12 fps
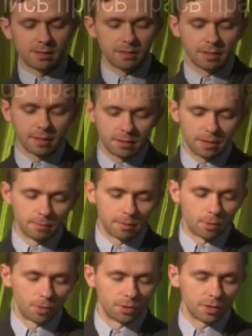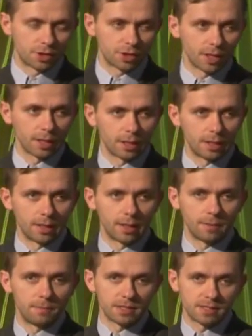с Никодимом, он начал э,
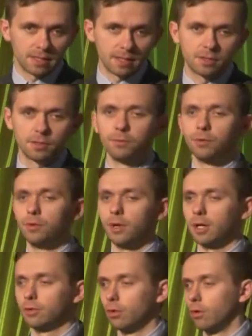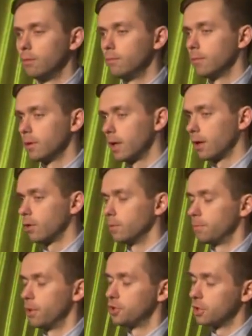объяснять ему о том, как он,
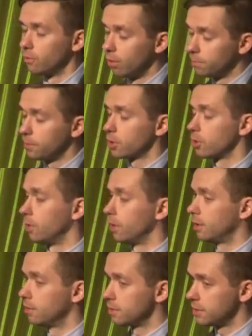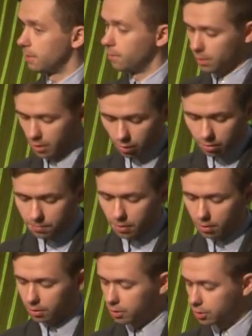для чего он пришел на эту землю. И он
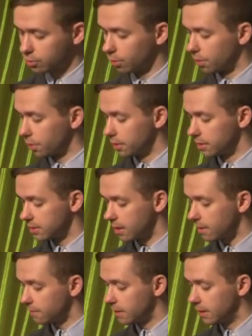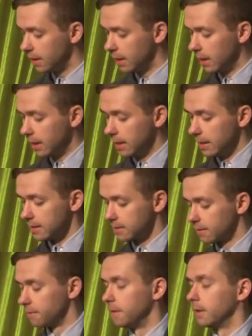берет историю из Старого
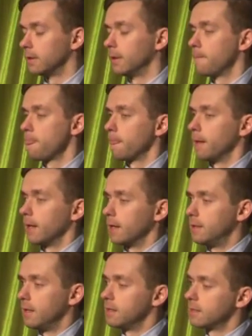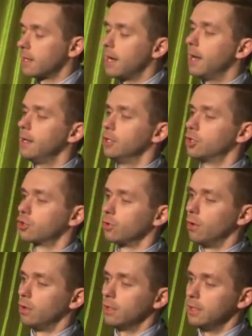Завета, где Израиль и
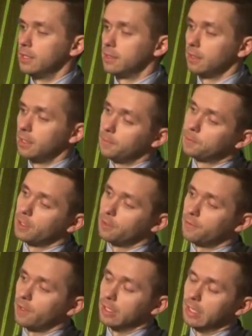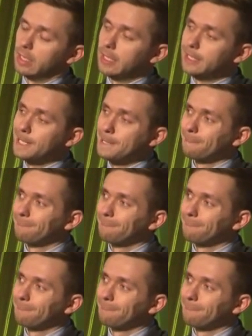шел из Египта в Ханаан –